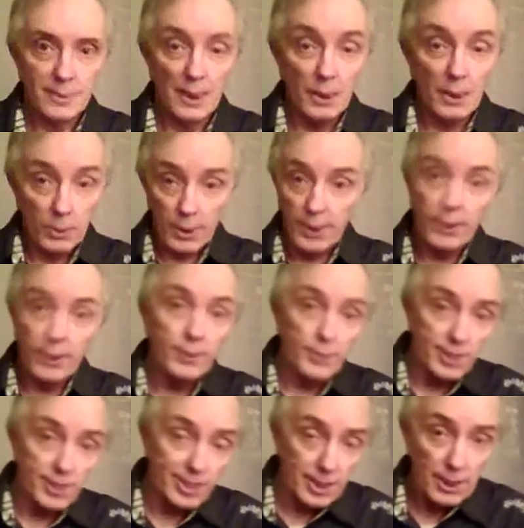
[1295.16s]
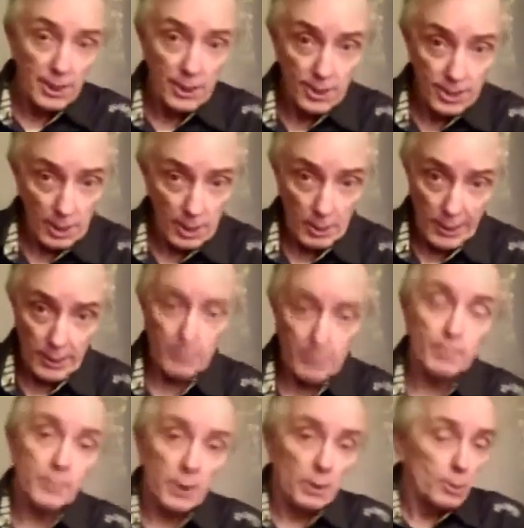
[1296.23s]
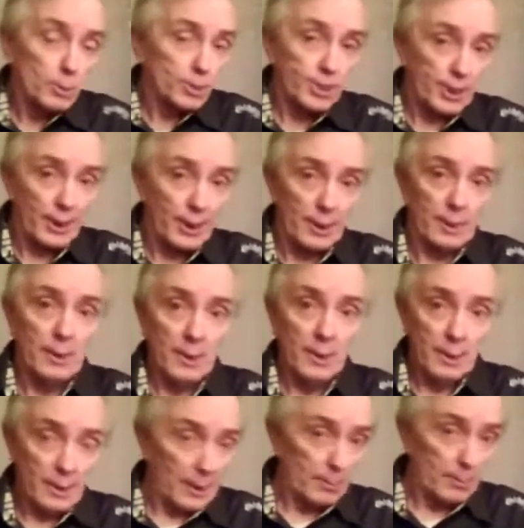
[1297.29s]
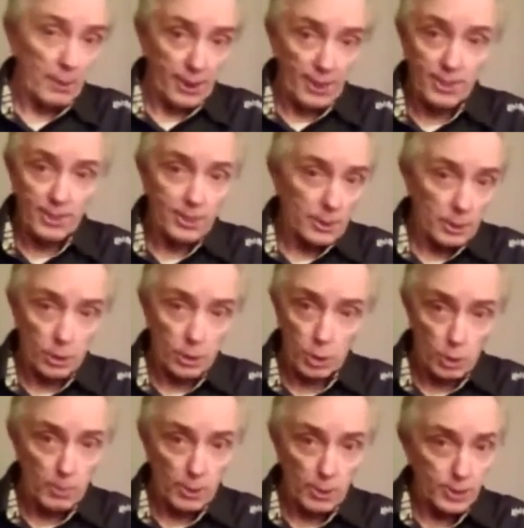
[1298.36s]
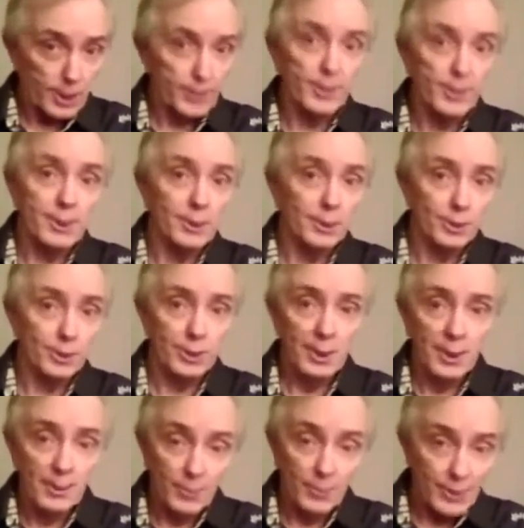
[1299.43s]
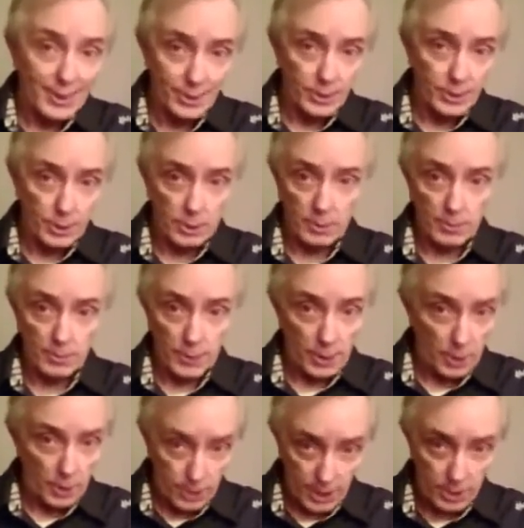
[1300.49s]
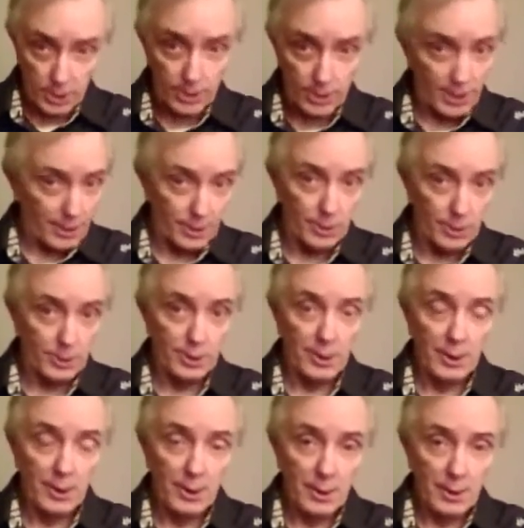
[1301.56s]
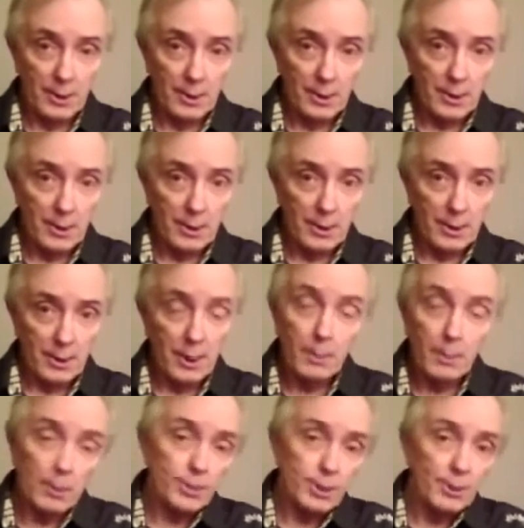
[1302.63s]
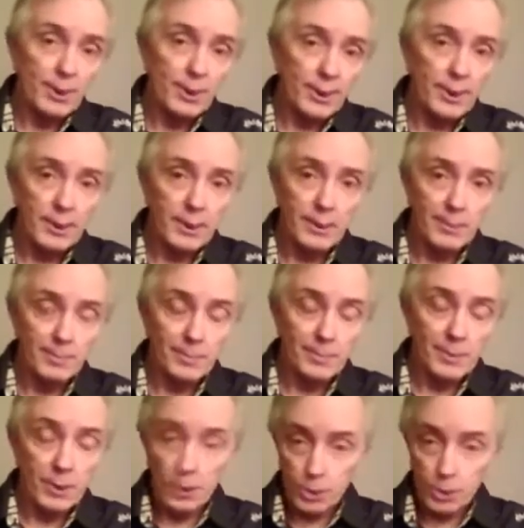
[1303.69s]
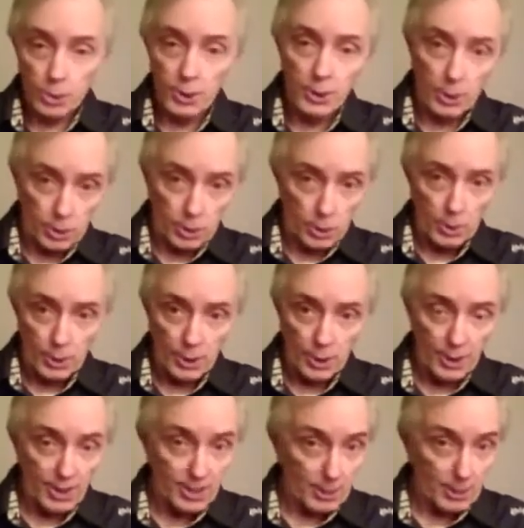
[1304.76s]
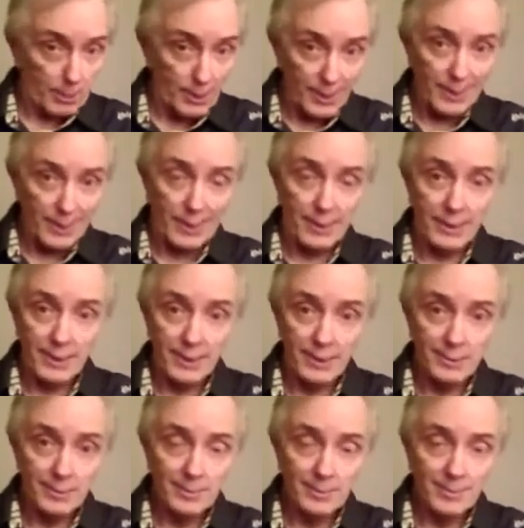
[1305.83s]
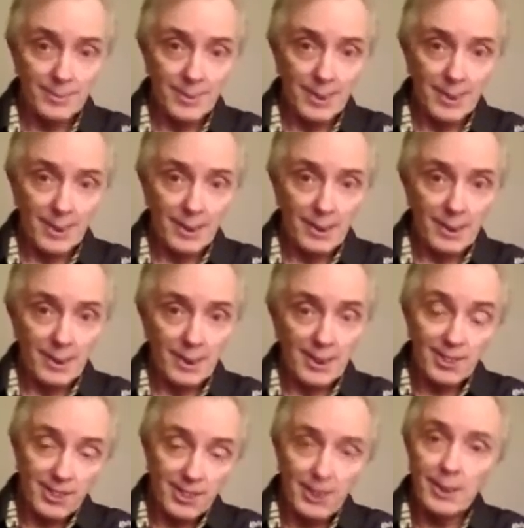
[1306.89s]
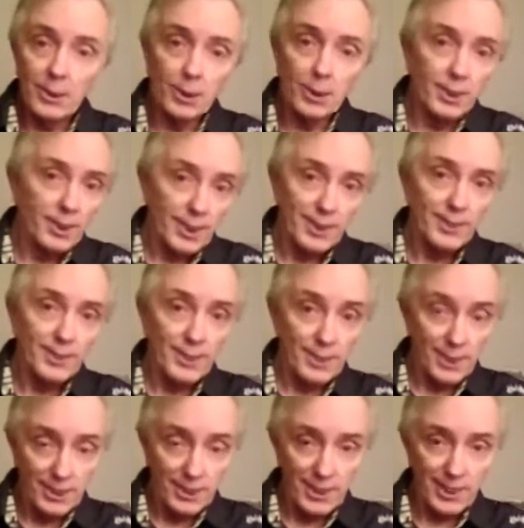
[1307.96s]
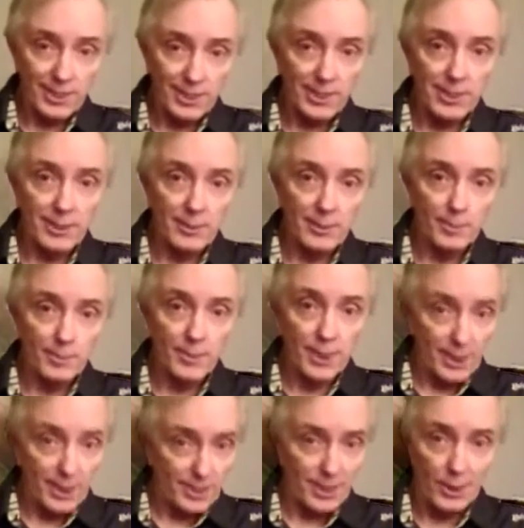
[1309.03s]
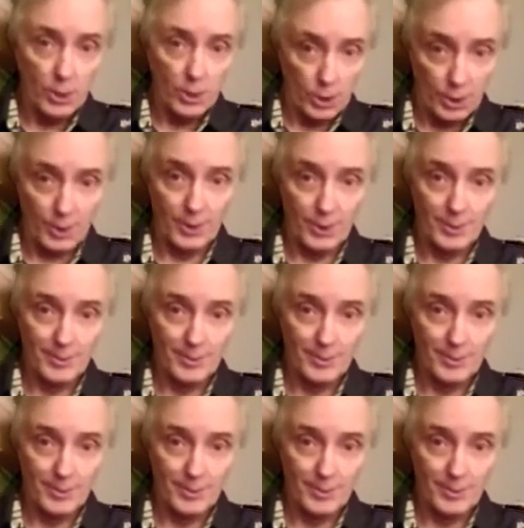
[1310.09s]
Aunque es difícil saber cómo será la apariencia de los grupos étnicos dentro de 200 años, es posible que los únicos rubios que desaparezcan sean los que dejen de teñirse de ese color.